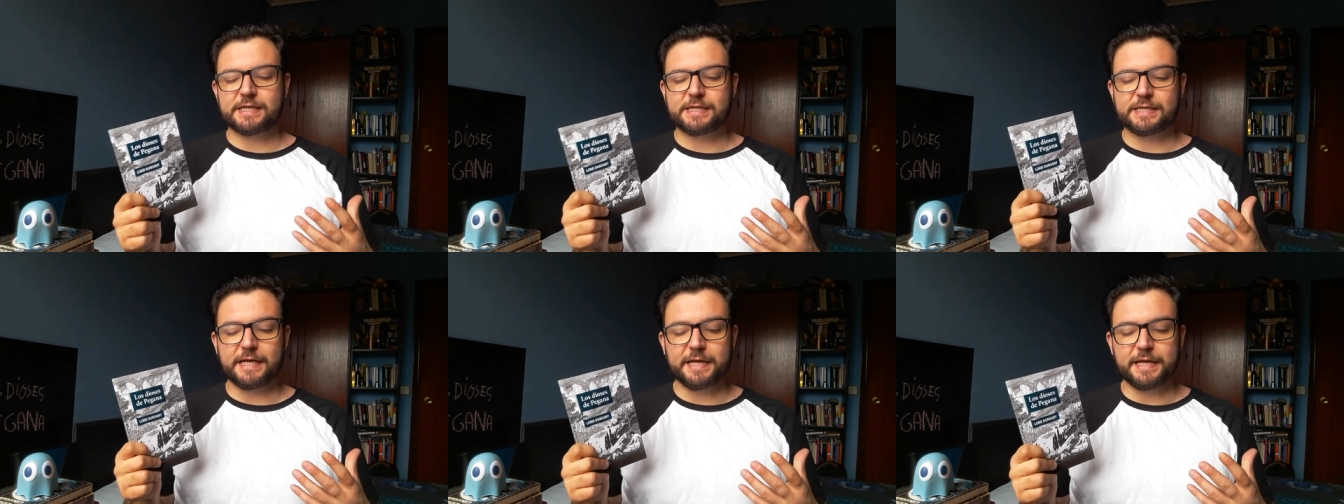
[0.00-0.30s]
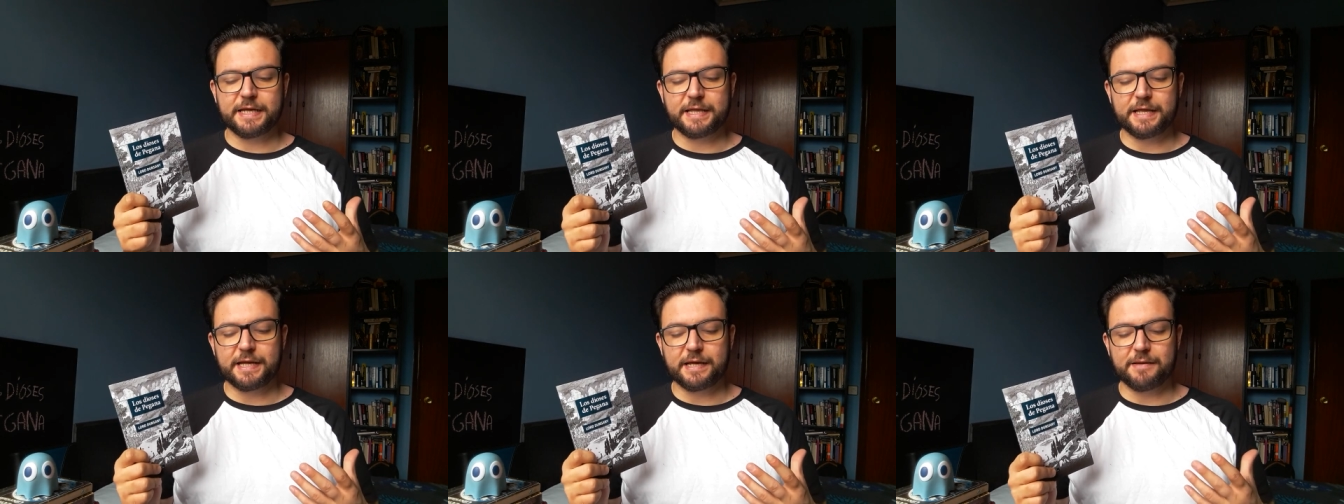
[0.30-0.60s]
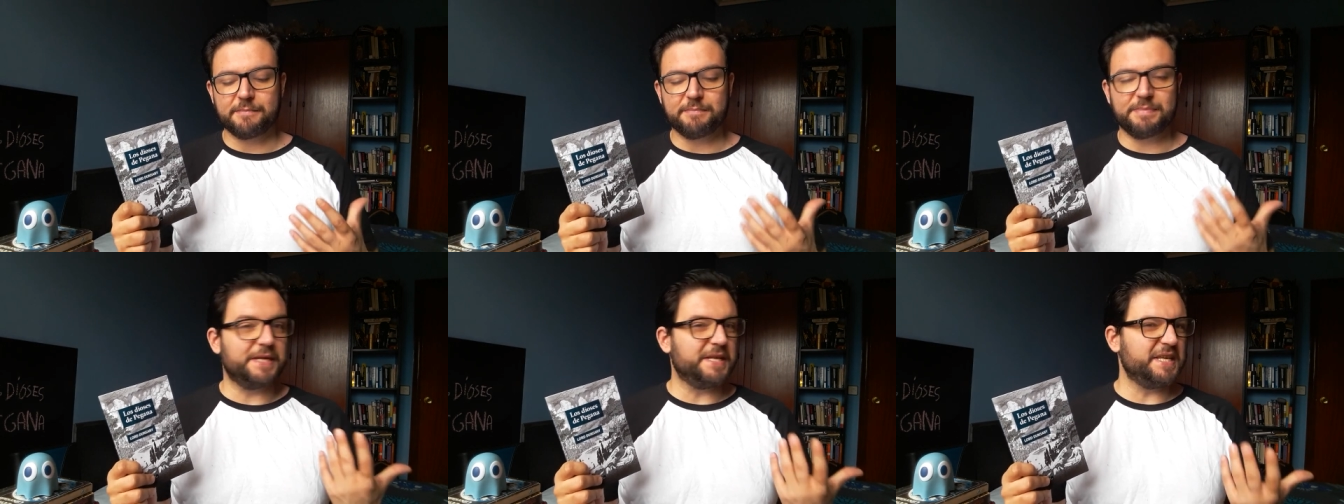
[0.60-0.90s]
serie
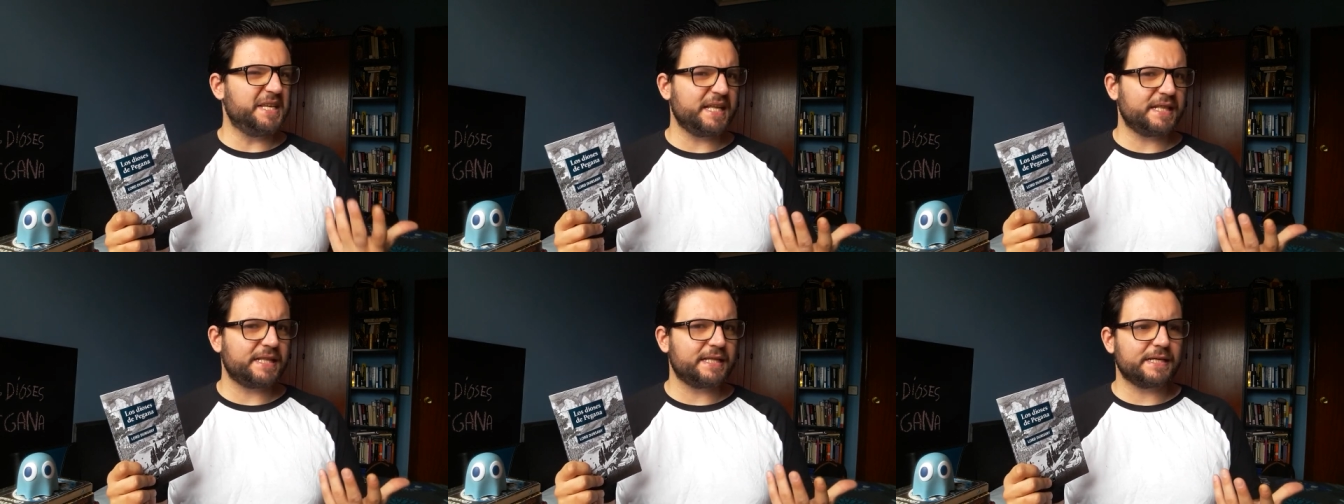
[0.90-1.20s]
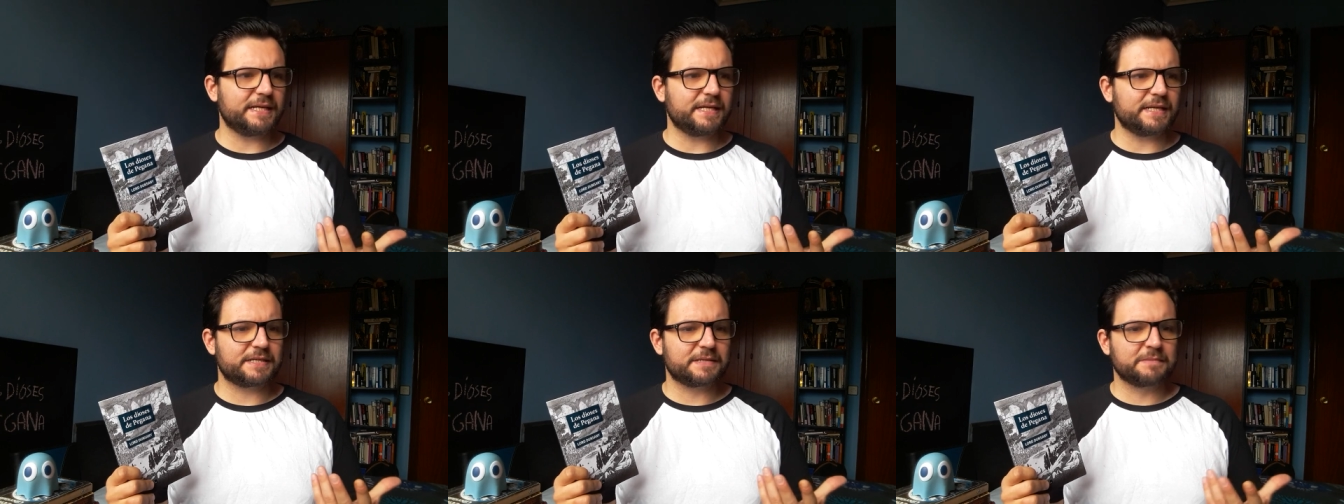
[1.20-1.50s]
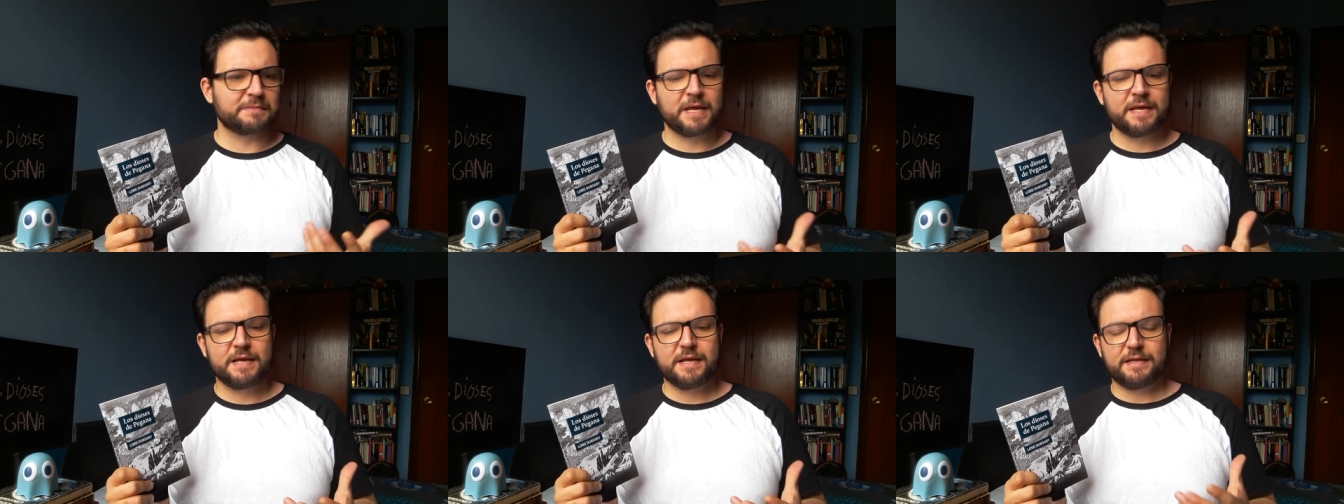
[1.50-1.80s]
de
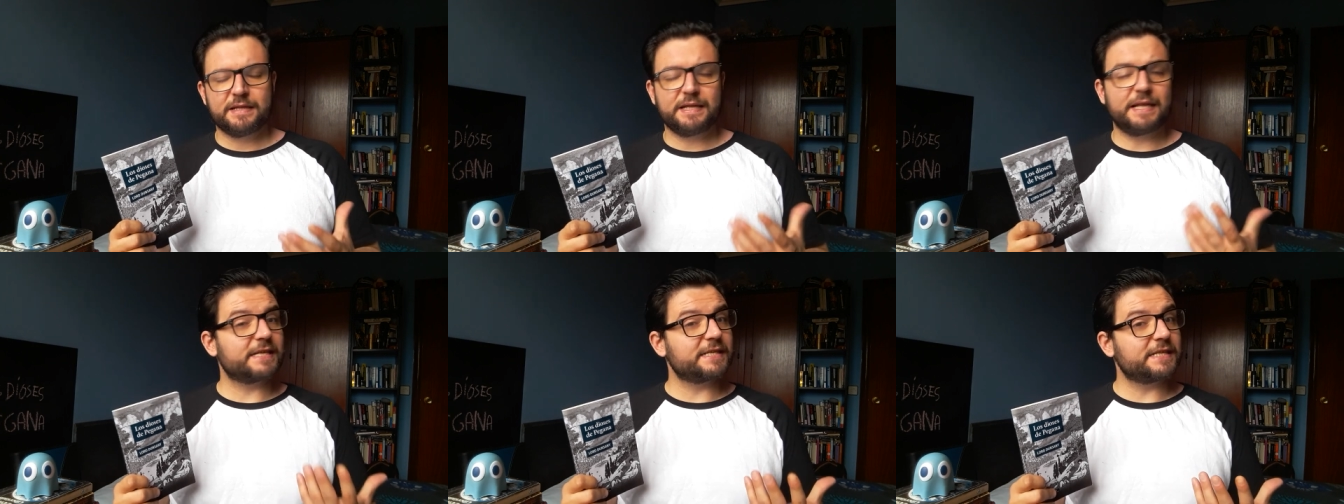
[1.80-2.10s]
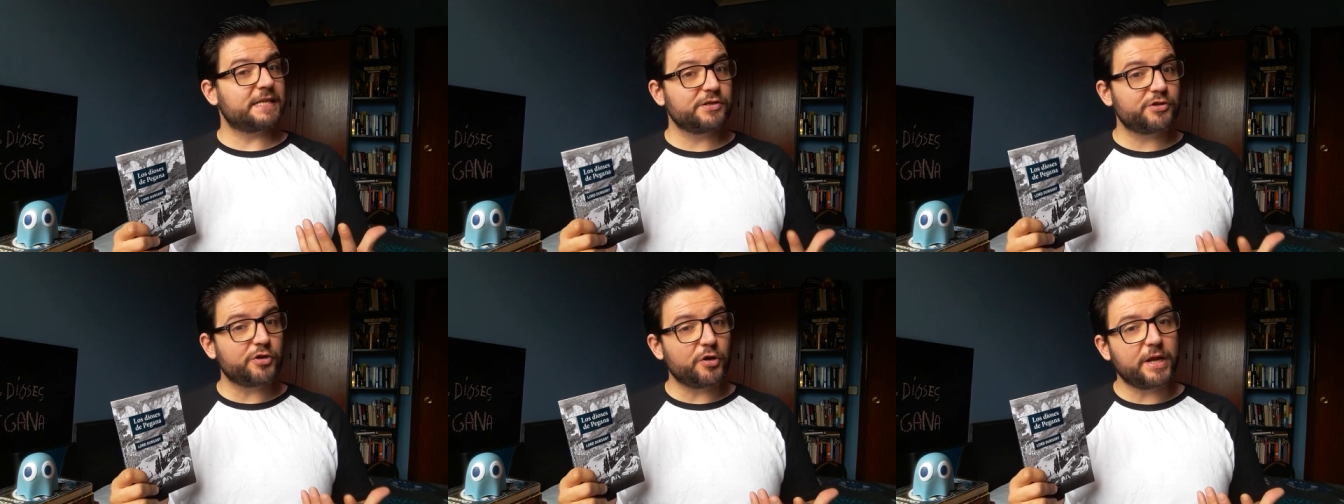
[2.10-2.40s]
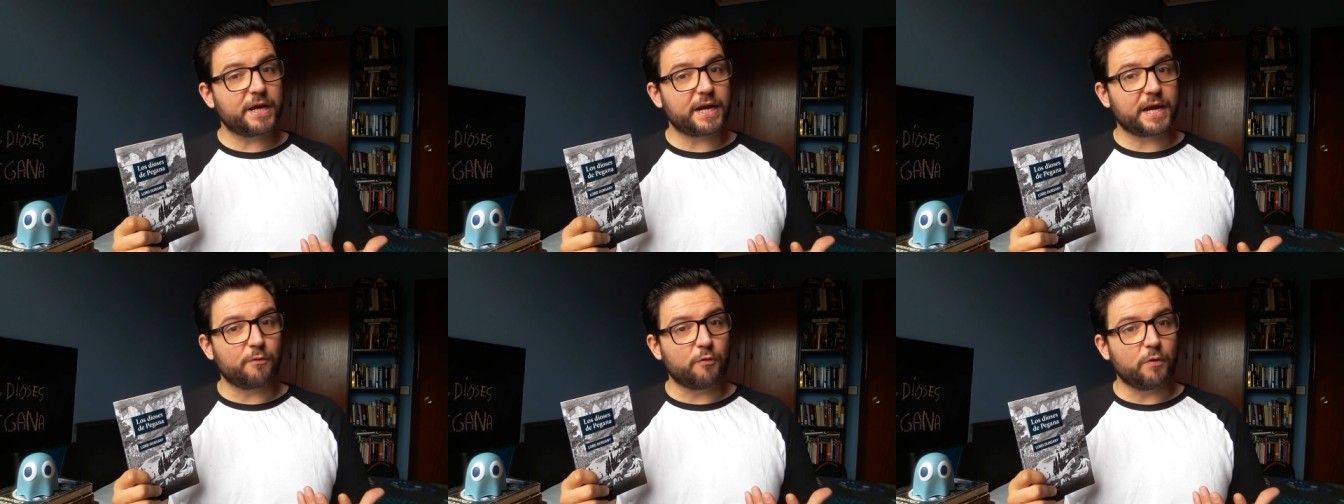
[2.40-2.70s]
viñetas de extensión
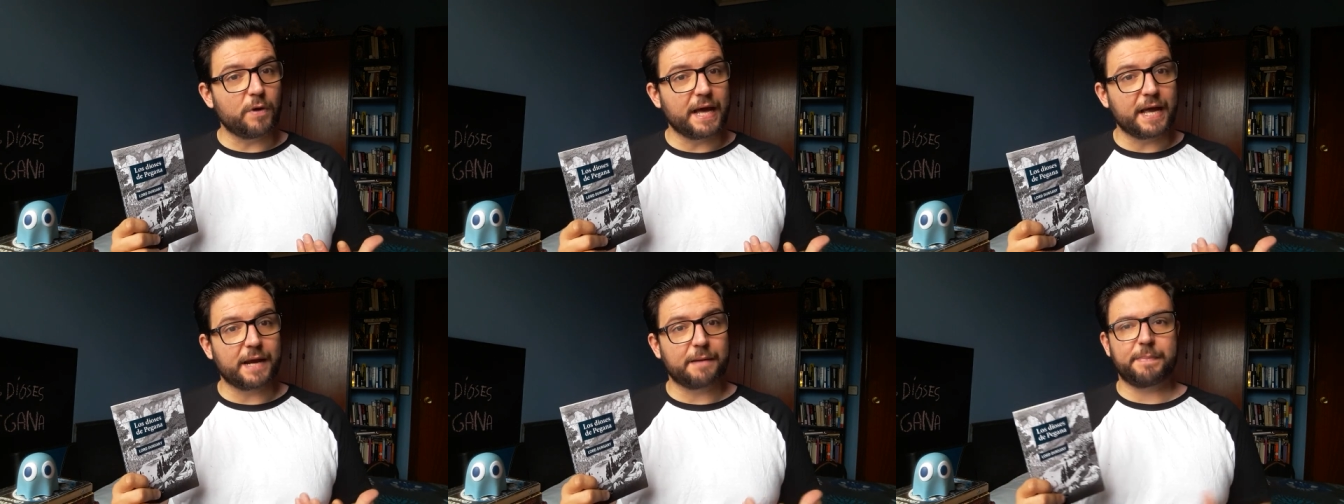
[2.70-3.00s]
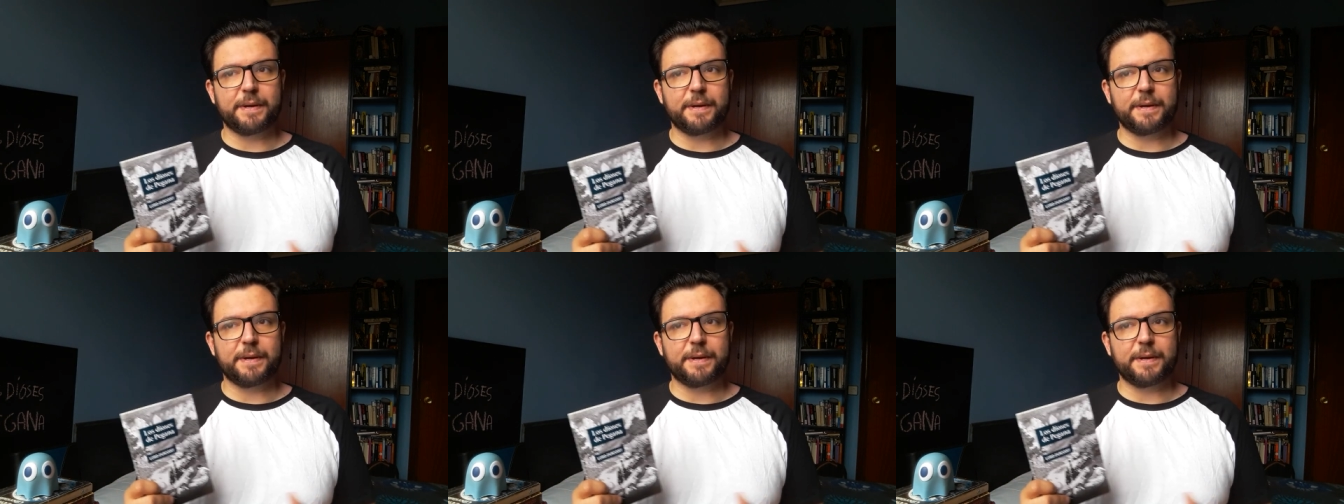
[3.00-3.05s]
irregular,